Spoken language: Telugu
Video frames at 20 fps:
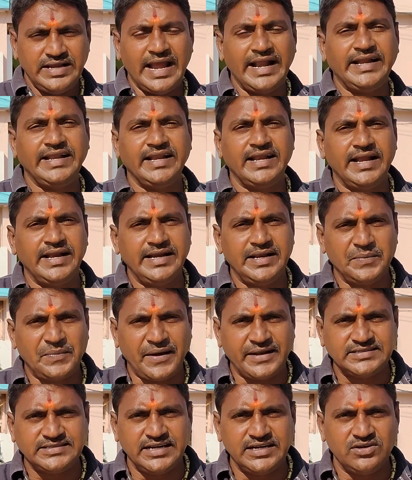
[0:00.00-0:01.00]
ఎయిటీ నైన్టీ
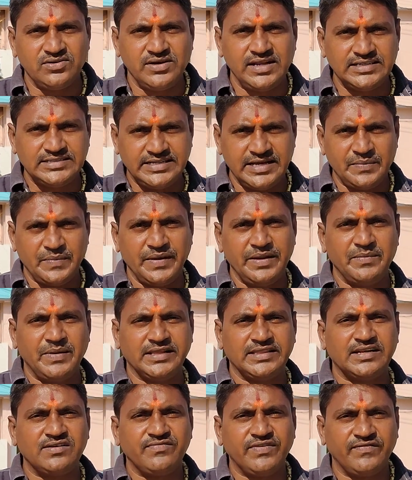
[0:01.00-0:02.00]
పర్సెంట్ ఉన్నాయి స్టెఫినీ
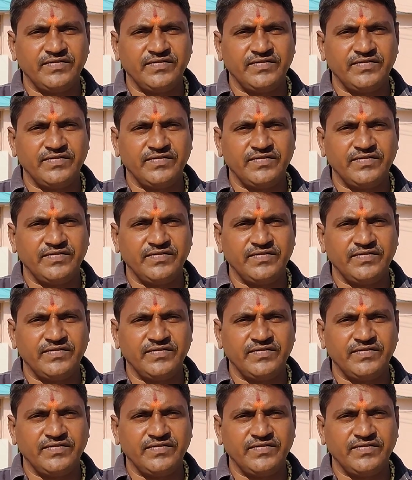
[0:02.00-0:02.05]
మాత్రం